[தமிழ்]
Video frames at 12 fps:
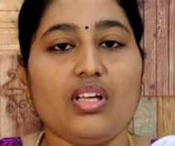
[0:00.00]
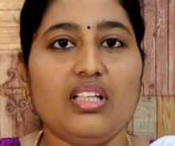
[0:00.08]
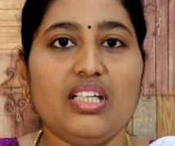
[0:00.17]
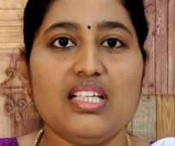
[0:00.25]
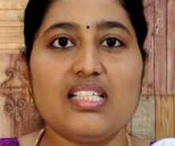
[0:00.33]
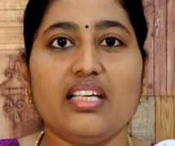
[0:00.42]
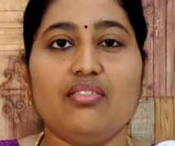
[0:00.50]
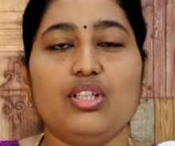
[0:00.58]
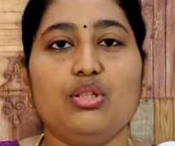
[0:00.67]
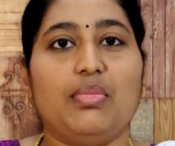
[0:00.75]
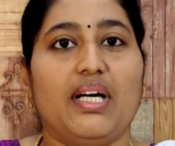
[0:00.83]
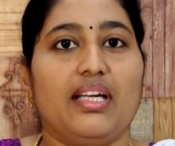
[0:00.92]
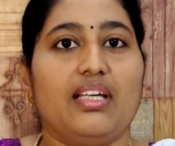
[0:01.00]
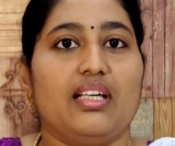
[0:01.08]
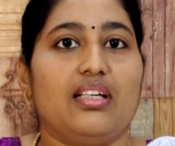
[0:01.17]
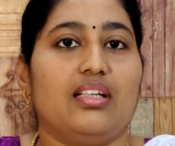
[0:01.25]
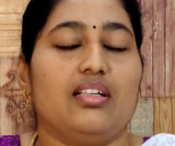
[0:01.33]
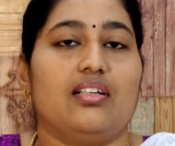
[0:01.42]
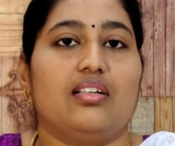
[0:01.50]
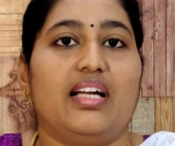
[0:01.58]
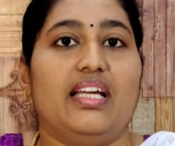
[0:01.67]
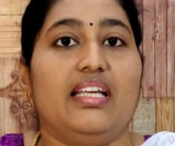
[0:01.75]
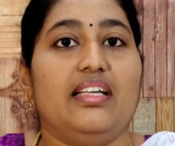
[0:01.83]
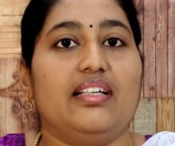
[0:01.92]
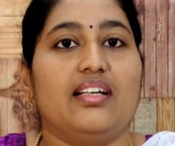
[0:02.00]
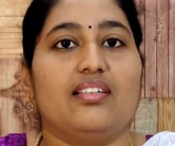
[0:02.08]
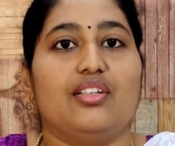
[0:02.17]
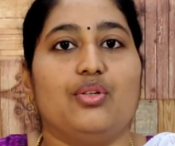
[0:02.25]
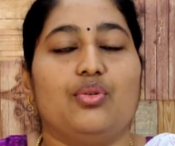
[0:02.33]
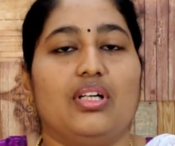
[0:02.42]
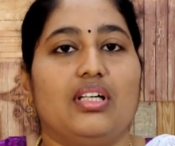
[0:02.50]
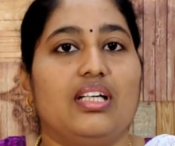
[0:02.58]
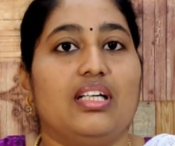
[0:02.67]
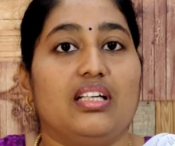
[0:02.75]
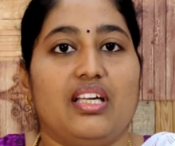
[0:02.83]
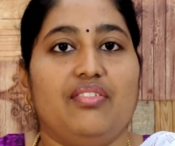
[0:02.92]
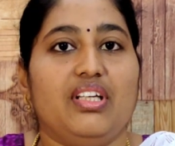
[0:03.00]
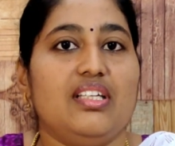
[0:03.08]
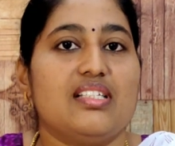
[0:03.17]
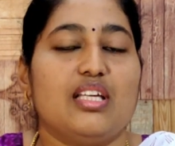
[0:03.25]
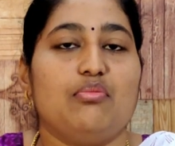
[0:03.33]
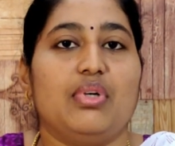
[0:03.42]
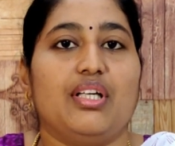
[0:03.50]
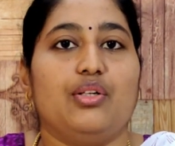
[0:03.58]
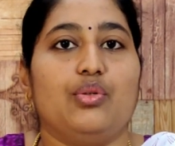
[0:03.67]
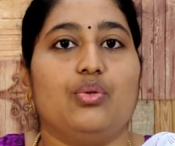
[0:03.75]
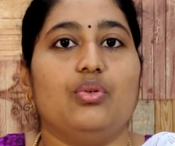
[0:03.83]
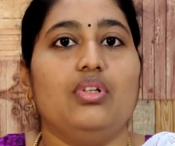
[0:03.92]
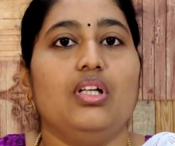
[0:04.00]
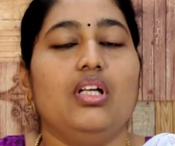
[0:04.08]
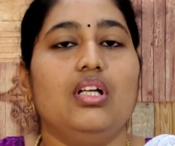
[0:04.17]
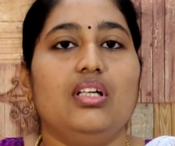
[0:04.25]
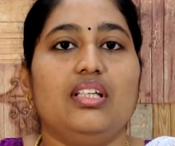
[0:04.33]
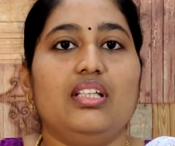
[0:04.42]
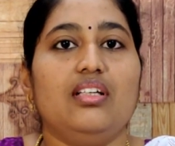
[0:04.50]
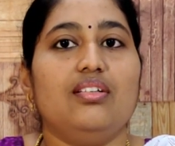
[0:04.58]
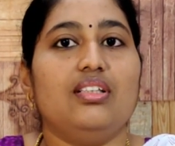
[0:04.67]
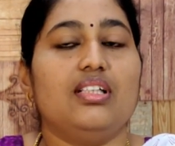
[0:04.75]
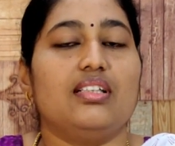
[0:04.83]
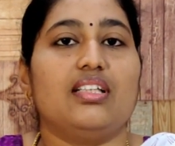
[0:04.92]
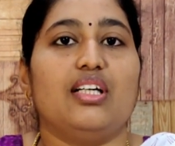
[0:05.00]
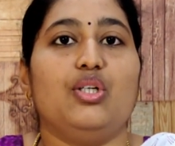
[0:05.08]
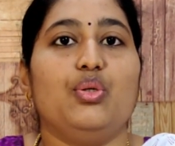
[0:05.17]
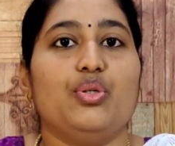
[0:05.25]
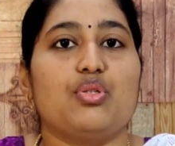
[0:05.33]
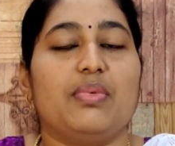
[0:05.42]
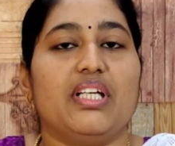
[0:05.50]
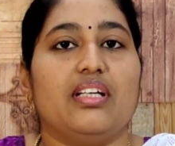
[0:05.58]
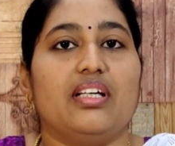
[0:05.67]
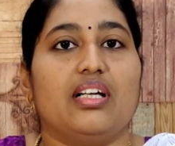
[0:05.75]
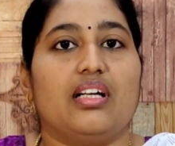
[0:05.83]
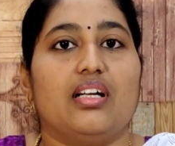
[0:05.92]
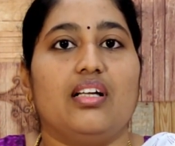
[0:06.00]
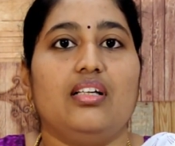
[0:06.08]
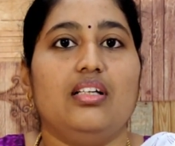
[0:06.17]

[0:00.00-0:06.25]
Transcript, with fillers: அந்த டிசைன் வந்து பயங்கர ஹைலைட்டடாக தெரியும் நல்ல ஹெவி டிசைன் மாதிரி இருக்கும் இதில் வந்து நான் த்ரெட்டு யூஸ் பண்ணிருக்கனால